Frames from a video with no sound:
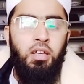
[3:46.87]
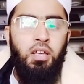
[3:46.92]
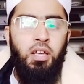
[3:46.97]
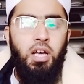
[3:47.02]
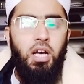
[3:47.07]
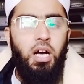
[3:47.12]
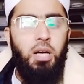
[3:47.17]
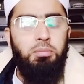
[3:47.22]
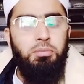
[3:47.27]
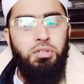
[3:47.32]

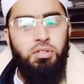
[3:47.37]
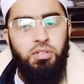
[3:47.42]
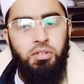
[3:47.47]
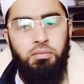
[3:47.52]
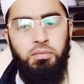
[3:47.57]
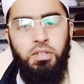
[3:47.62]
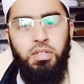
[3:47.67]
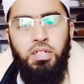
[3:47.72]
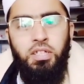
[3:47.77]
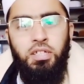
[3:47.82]
आप
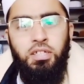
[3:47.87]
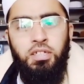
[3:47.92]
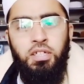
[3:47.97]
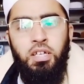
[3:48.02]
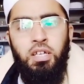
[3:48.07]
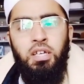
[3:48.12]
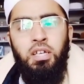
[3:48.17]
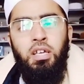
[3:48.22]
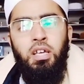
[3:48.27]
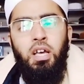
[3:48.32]
तस्वर
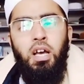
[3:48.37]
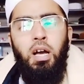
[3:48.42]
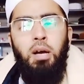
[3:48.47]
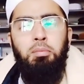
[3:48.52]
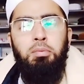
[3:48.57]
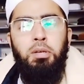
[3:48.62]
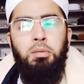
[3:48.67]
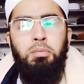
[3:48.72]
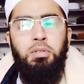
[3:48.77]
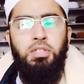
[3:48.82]
कीजिए
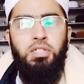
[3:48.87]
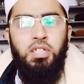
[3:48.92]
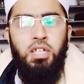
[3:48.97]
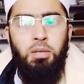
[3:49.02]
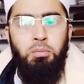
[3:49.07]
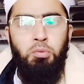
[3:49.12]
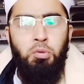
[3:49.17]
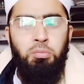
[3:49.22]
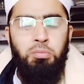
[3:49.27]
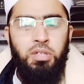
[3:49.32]
आपके बच्चे के
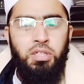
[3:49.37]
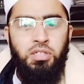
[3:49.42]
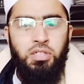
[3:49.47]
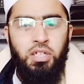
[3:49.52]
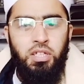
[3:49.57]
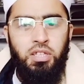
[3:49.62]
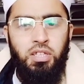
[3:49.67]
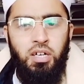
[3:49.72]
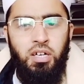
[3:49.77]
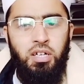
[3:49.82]
मुंह में
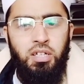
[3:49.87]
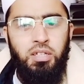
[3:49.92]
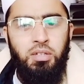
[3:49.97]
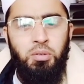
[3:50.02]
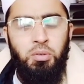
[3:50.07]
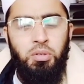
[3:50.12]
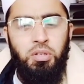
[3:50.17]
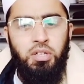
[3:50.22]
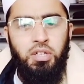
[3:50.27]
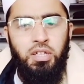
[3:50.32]
शैतान
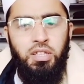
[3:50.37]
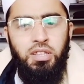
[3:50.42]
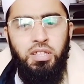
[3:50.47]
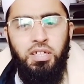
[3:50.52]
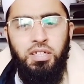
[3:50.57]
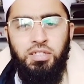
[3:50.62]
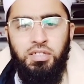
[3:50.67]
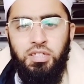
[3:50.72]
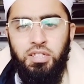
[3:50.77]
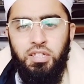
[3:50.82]
और
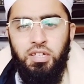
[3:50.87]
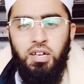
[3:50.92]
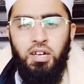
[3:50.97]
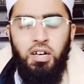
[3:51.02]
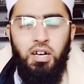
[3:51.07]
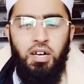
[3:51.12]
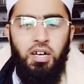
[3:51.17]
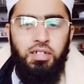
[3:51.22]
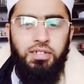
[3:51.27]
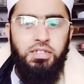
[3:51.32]
गंदे जिन का
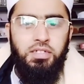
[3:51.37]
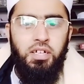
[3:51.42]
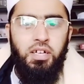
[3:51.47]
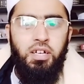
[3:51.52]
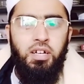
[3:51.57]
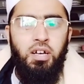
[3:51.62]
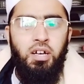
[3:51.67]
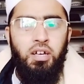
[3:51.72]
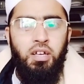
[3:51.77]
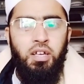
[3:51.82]
हाथ जा
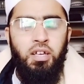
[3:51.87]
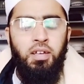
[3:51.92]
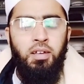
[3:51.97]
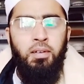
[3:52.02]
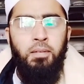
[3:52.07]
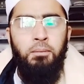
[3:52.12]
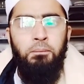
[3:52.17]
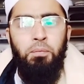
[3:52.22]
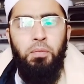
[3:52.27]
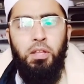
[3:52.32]
रहा है
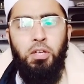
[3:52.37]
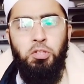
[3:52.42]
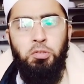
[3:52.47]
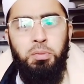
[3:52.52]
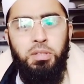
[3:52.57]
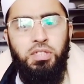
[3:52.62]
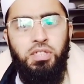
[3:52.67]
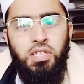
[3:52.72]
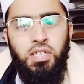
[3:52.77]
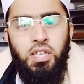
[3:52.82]
कि इस
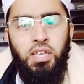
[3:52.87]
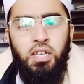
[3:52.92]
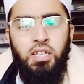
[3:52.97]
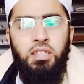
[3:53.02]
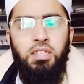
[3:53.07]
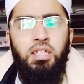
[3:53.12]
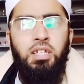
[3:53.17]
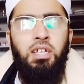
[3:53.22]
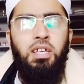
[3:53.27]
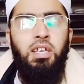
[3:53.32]
बच्चे के
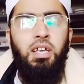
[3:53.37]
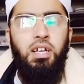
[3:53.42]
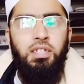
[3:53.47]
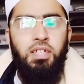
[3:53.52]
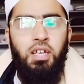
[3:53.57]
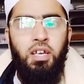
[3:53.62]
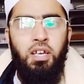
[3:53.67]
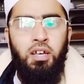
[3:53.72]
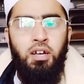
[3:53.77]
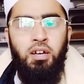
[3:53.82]
अंदर क्या
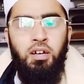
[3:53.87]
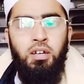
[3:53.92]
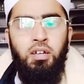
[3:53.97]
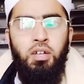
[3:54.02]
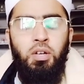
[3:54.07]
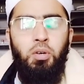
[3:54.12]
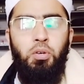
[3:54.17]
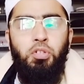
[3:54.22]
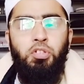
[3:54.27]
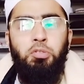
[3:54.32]
जाएगा
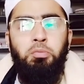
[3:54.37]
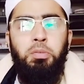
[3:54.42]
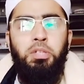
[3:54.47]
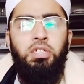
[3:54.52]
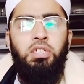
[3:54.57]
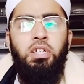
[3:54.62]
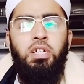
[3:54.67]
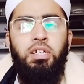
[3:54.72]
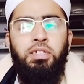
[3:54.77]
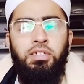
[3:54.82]
और इस
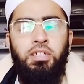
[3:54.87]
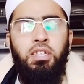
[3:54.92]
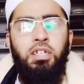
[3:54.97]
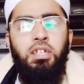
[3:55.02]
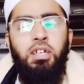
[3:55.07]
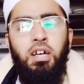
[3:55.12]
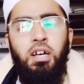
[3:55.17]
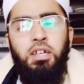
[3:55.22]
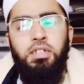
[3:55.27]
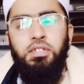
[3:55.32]
बच्चे का जहन
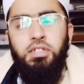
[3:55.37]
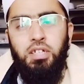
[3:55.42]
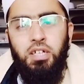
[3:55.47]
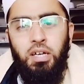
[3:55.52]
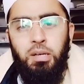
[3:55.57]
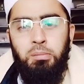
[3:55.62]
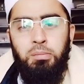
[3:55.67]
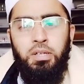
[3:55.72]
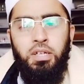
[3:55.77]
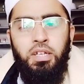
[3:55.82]
कहाँ से
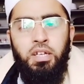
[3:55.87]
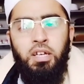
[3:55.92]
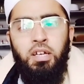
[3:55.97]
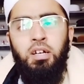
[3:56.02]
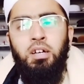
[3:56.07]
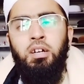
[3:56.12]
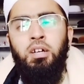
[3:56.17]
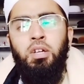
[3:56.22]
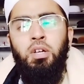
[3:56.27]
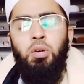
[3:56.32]
काम
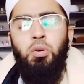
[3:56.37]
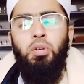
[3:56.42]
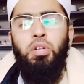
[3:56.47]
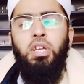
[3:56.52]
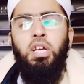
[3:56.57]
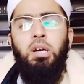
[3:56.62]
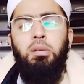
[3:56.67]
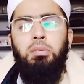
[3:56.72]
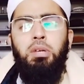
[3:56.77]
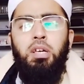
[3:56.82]
करेगा और ये
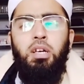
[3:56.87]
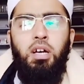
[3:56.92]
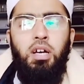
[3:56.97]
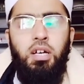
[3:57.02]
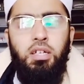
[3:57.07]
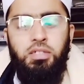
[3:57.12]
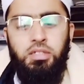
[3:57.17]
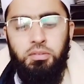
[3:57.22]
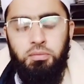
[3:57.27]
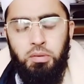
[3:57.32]
आपकी
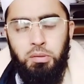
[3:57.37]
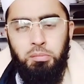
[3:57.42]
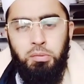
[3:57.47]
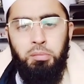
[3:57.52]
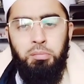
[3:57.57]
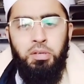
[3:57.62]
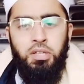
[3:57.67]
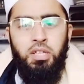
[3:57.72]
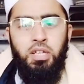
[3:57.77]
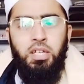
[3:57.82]
कहाँ से फर्मा
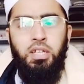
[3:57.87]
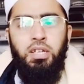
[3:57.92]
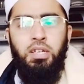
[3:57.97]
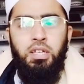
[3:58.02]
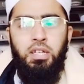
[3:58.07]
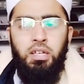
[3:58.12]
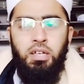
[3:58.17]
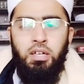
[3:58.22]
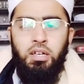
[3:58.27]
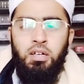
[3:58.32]
बरदारी
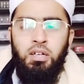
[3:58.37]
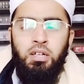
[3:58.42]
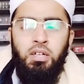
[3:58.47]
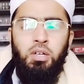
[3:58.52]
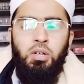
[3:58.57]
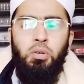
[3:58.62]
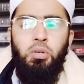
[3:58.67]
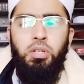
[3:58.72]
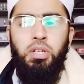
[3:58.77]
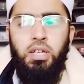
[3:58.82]
करेगा
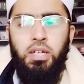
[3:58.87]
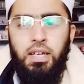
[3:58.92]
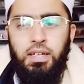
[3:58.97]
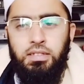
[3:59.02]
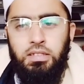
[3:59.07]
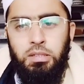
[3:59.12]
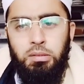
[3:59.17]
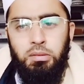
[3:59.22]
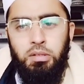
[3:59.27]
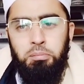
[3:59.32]
और ये
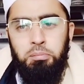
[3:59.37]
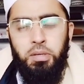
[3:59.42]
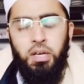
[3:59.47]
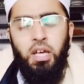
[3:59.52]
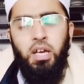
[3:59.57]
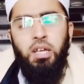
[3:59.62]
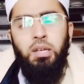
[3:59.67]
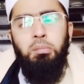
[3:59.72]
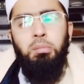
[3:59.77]
कैसे पढ़ाई में